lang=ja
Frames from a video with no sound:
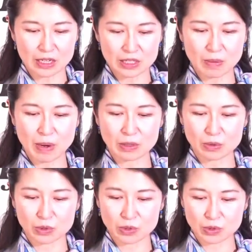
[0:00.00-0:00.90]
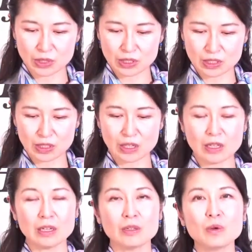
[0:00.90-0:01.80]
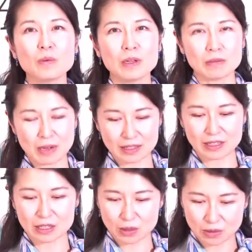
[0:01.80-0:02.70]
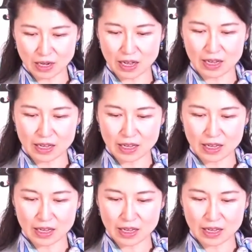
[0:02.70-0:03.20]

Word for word: シェパードを中心にドーベルマンですとか